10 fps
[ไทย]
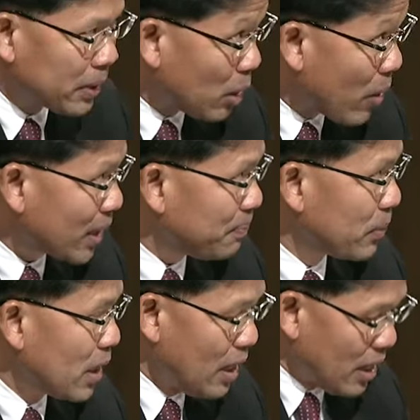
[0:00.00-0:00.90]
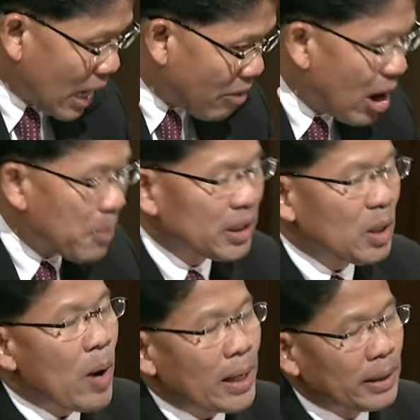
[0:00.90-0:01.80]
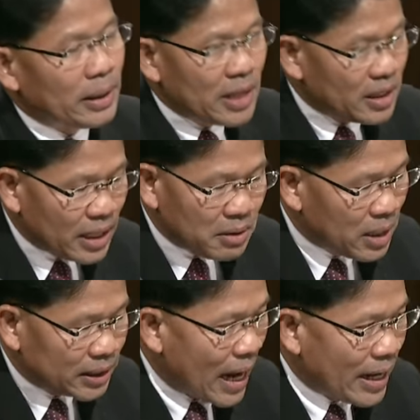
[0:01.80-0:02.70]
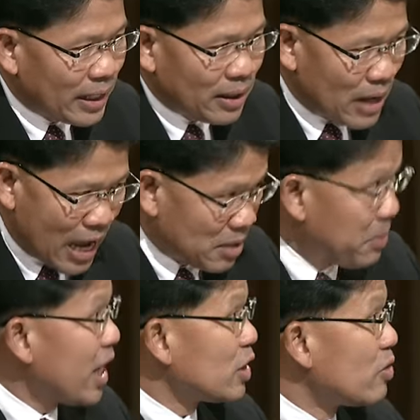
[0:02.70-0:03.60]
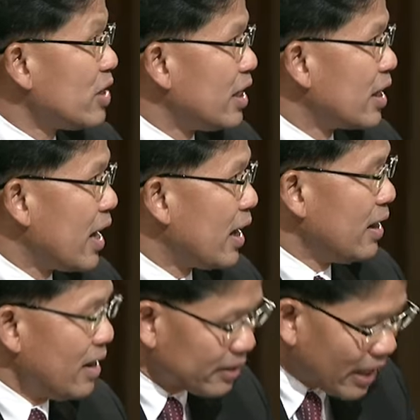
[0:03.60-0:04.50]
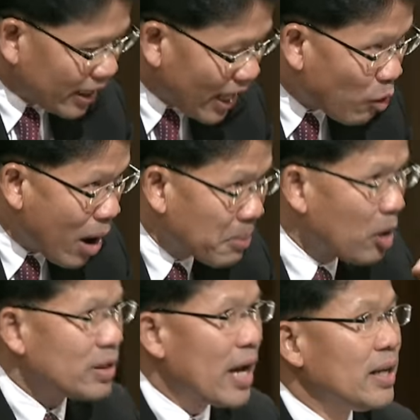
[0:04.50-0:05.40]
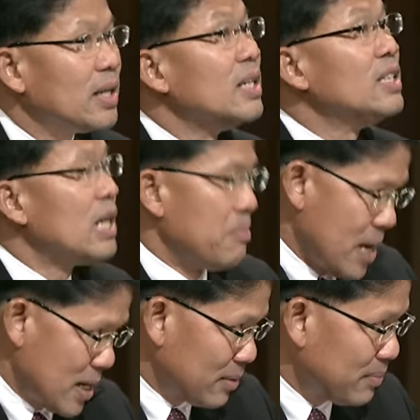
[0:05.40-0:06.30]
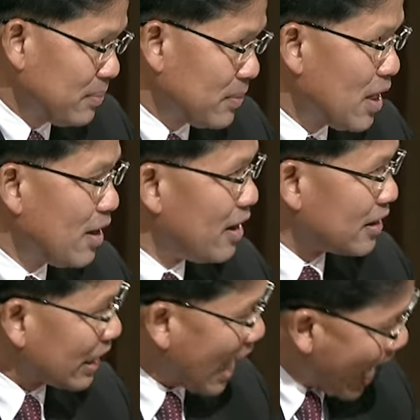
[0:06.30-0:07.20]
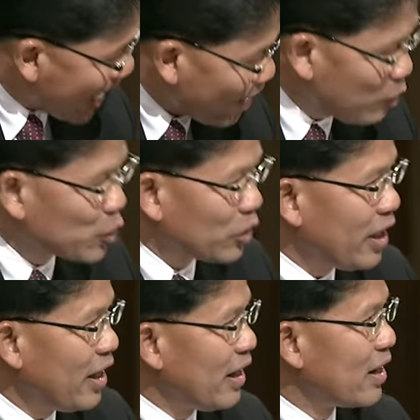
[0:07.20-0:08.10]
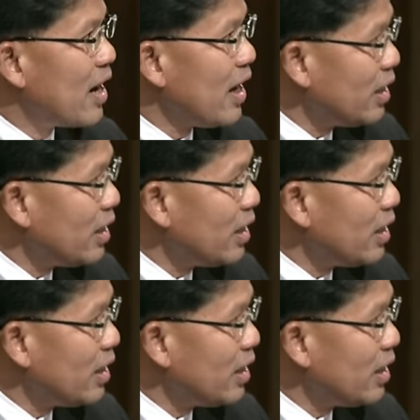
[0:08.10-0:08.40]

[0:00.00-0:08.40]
ปฏิวัติคำว่าปฏิวัติเนี่ยจริงๆ เมืองไทยเนี่ยอาจจะมีแค่สองสี่เจ็ดห้าแต่ถ้าความเข้าใจนี่คือยึดอำนาจสถานะคุณสนธินี่เคย